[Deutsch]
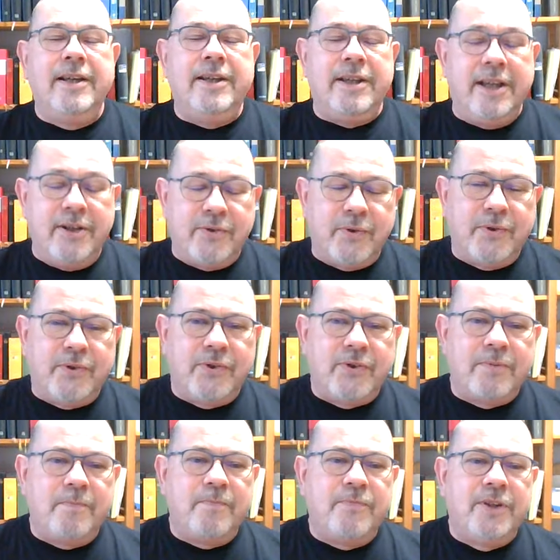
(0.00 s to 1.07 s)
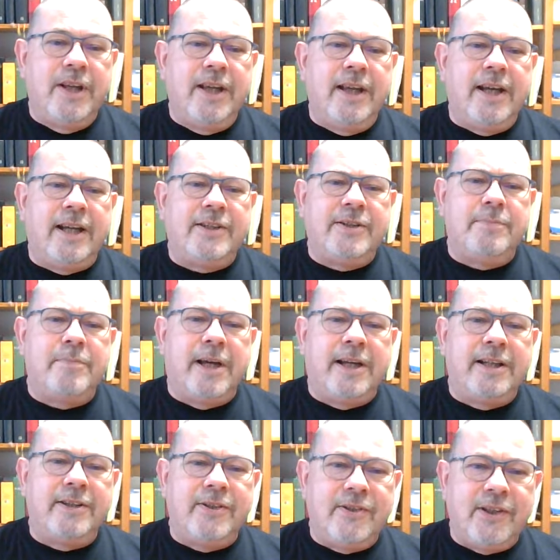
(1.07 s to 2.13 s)
Jesus hatte
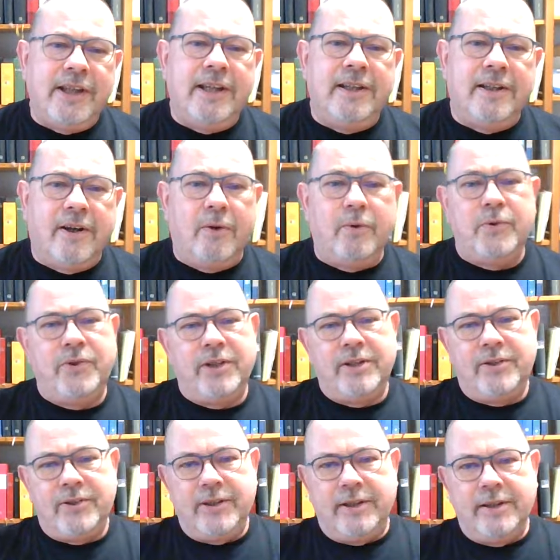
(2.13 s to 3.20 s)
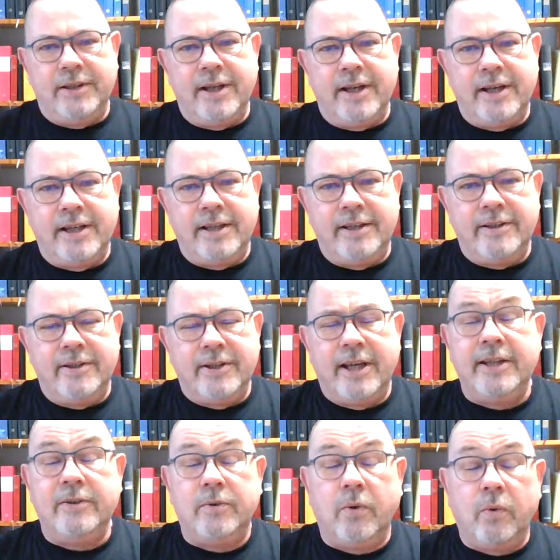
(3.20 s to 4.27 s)
mal zehn Aussätzige geheilt.
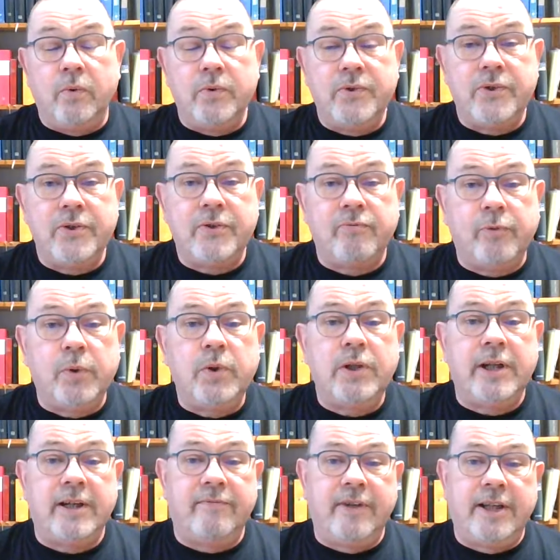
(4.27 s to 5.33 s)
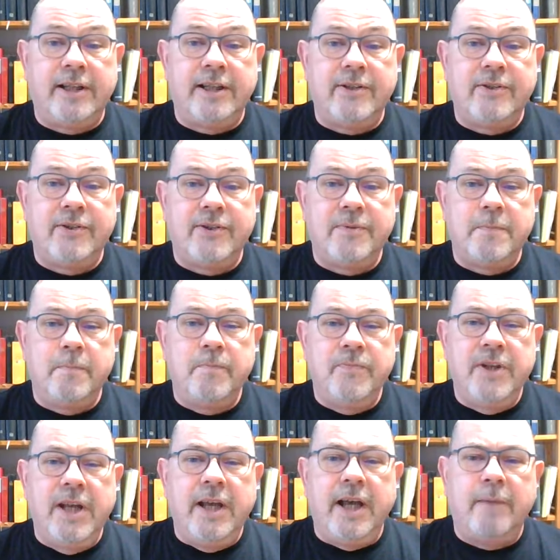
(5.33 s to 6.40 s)
Ein großes Wunder war das.
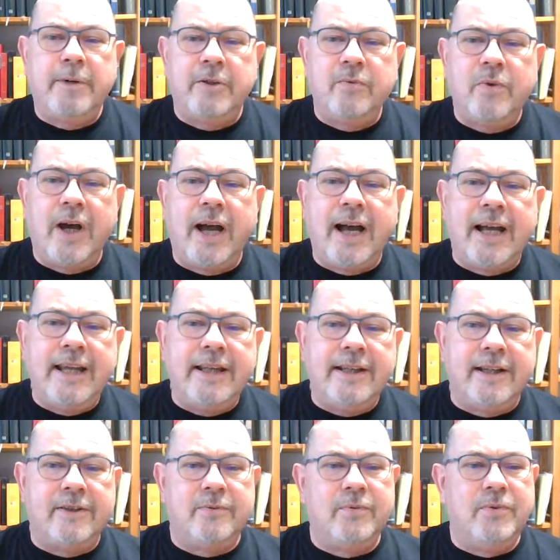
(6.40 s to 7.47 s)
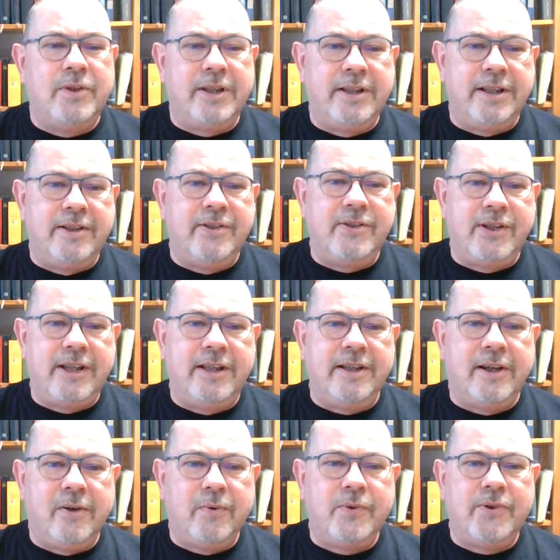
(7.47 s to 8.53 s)
Aber nur einer unter den zehn
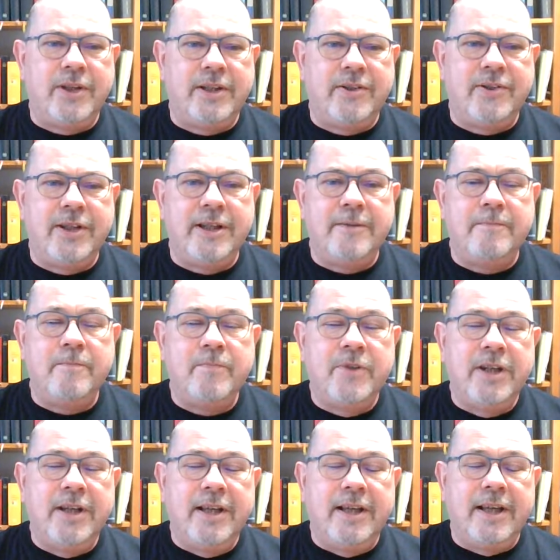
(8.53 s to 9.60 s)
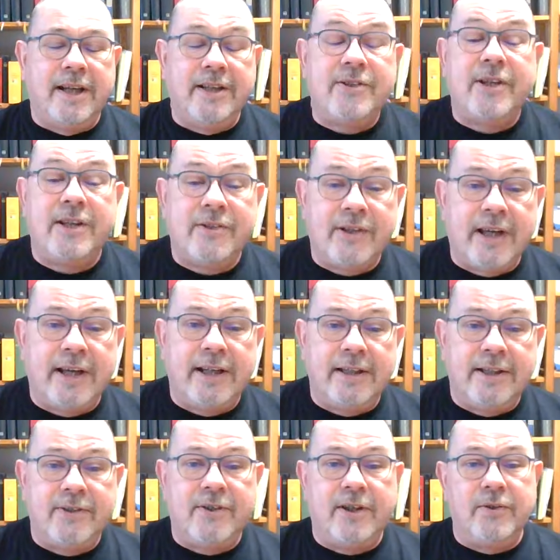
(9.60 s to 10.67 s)
Aussätzigen als er sah,
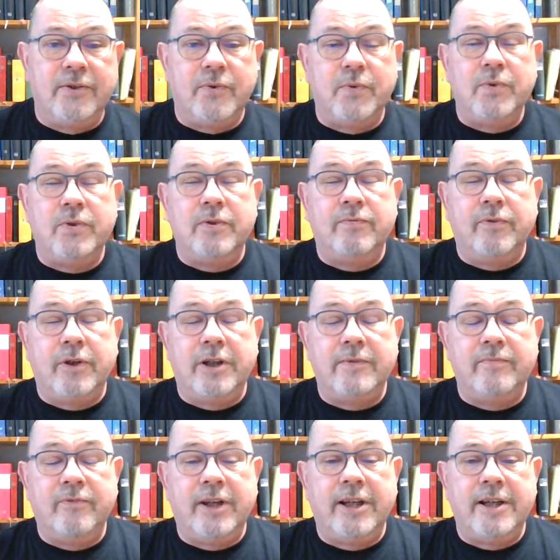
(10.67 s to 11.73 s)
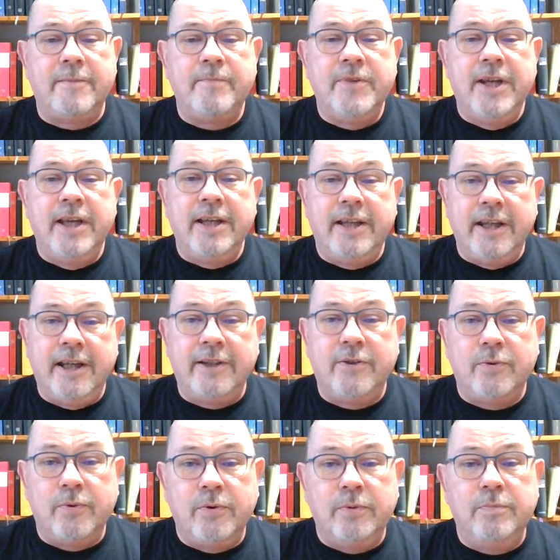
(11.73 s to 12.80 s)
dass er gesund geworden war,
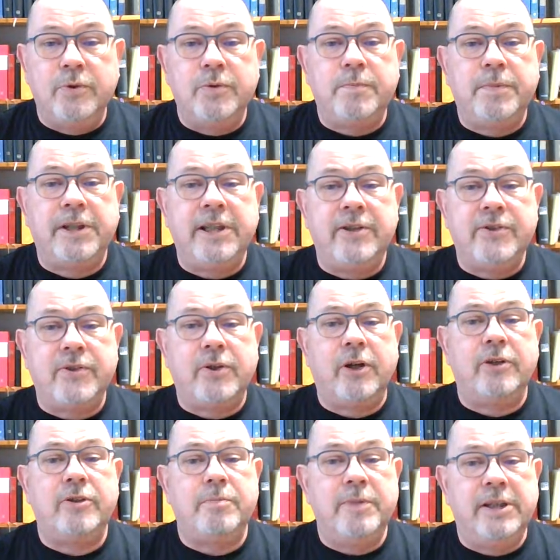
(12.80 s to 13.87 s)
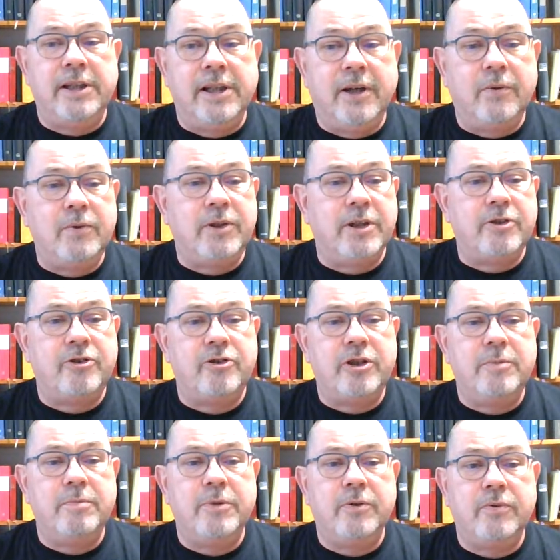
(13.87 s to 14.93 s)
kehrte um und pries Gott mit lauter
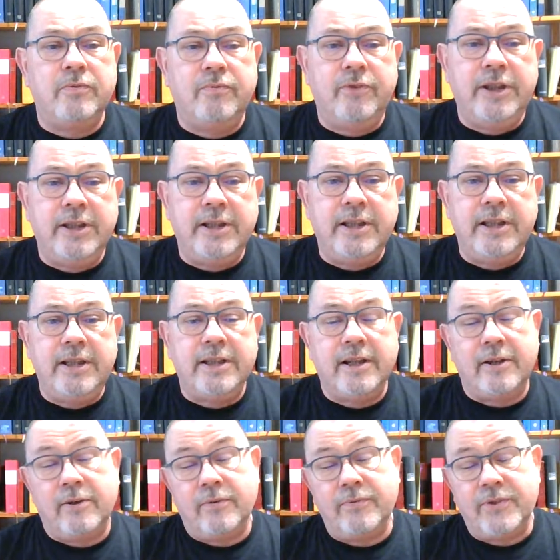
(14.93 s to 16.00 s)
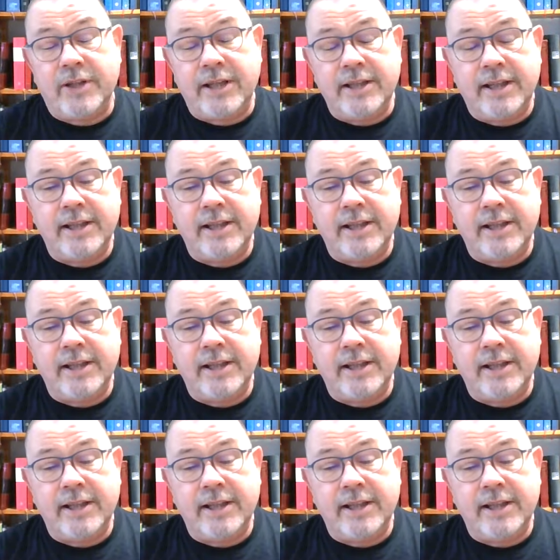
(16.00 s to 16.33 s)
Stimme und fiel nieder auf sein